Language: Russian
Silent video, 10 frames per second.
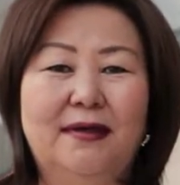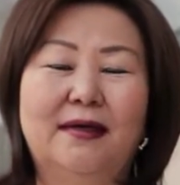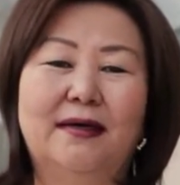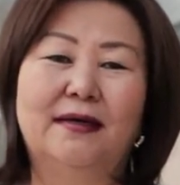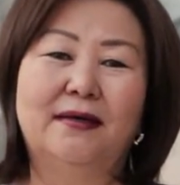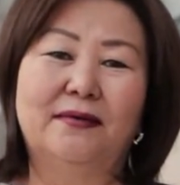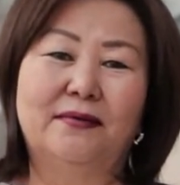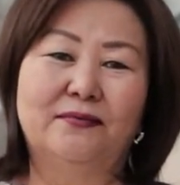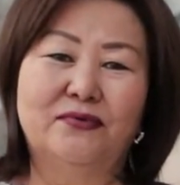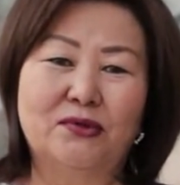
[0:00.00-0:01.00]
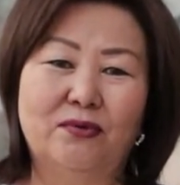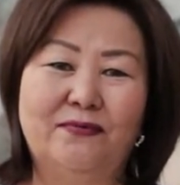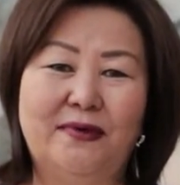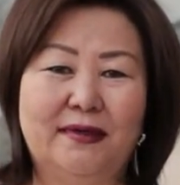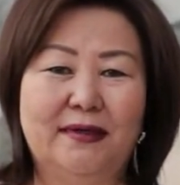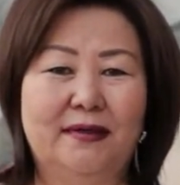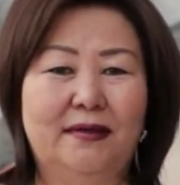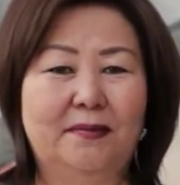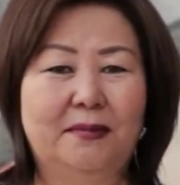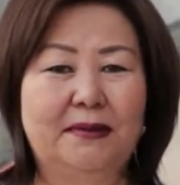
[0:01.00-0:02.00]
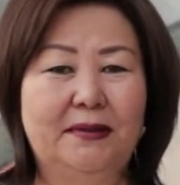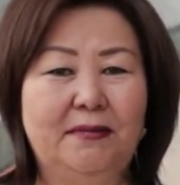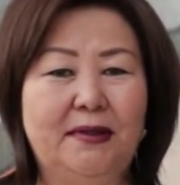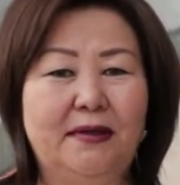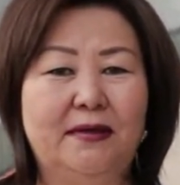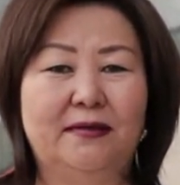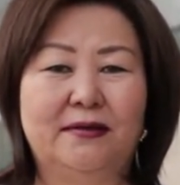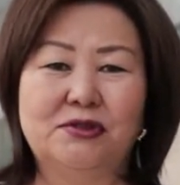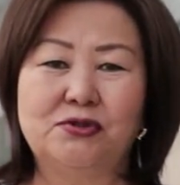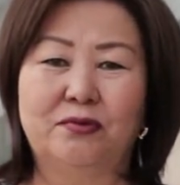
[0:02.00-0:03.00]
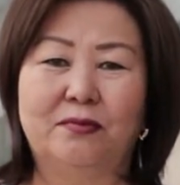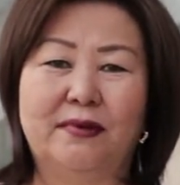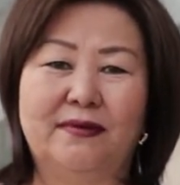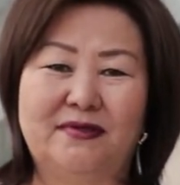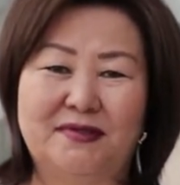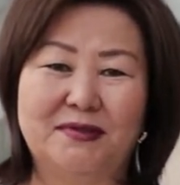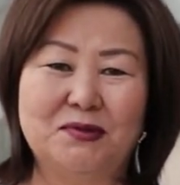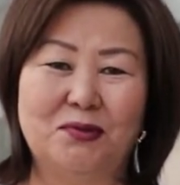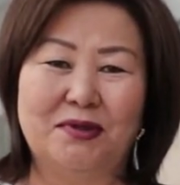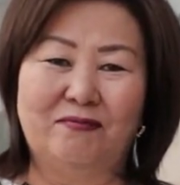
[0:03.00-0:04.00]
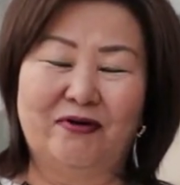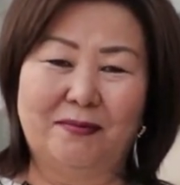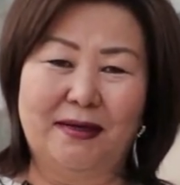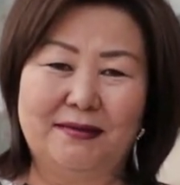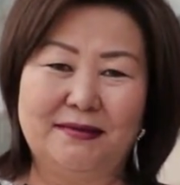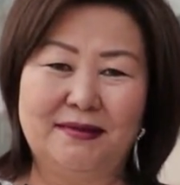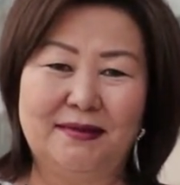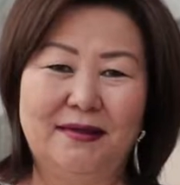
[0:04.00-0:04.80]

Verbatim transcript: а, в условиях пандемии начнем в дистанционном формате.